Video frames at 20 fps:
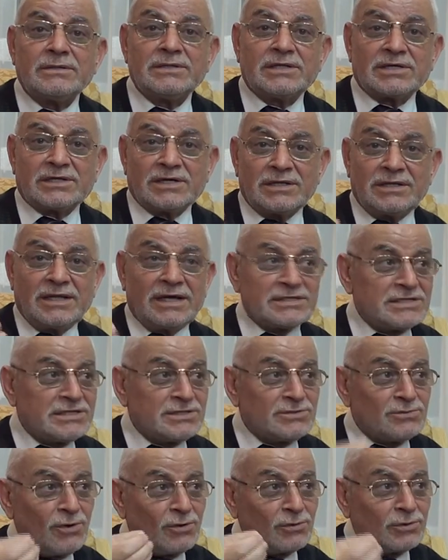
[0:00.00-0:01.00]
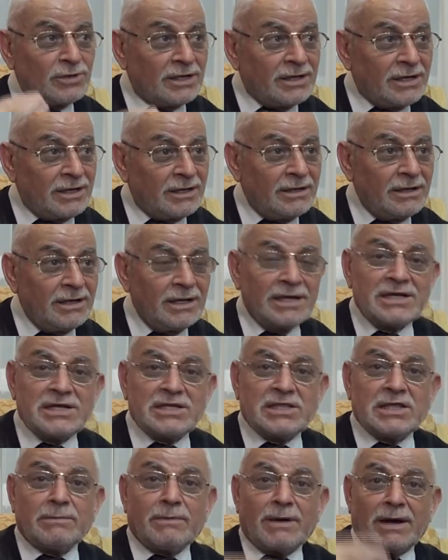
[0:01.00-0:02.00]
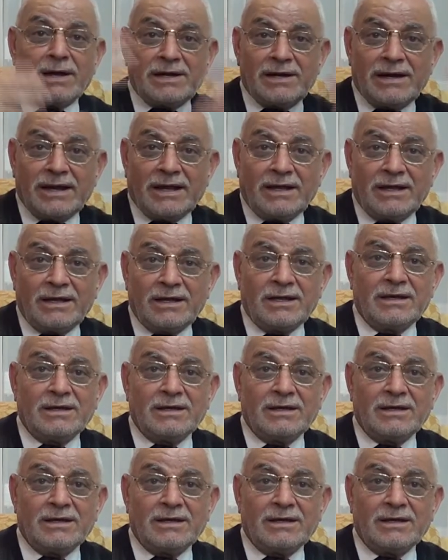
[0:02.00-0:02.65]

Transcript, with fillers: Dikkat edersiniz noktanın kitap haline